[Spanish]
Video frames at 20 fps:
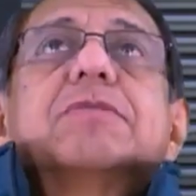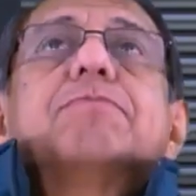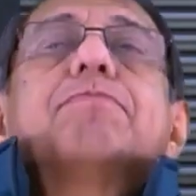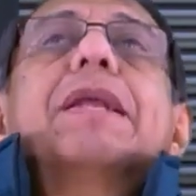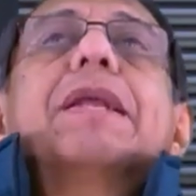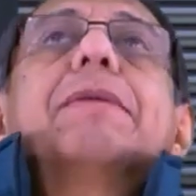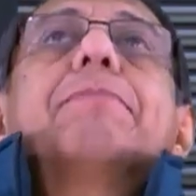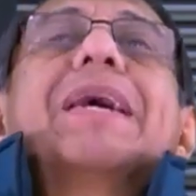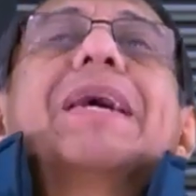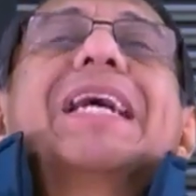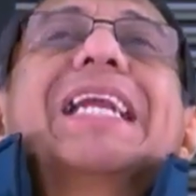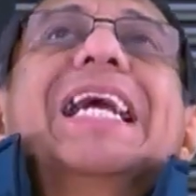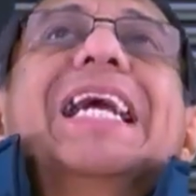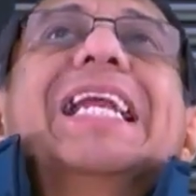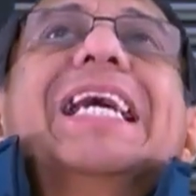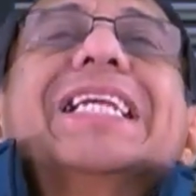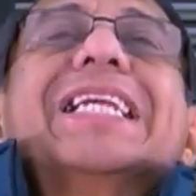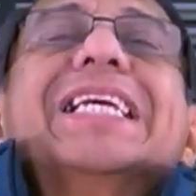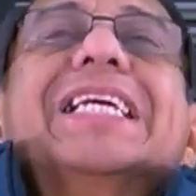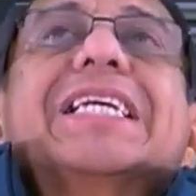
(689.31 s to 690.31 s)
y palpan la
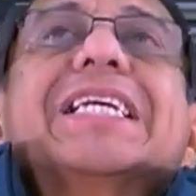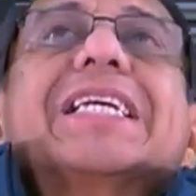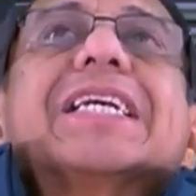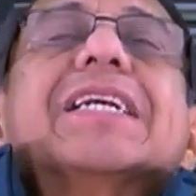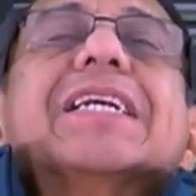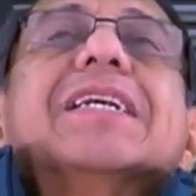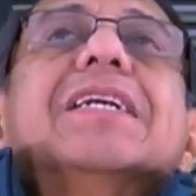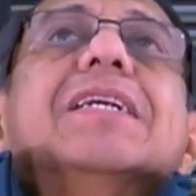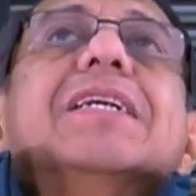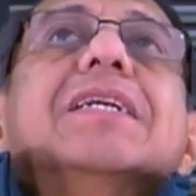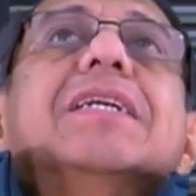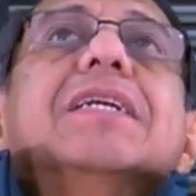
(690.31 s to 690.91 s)
laringe,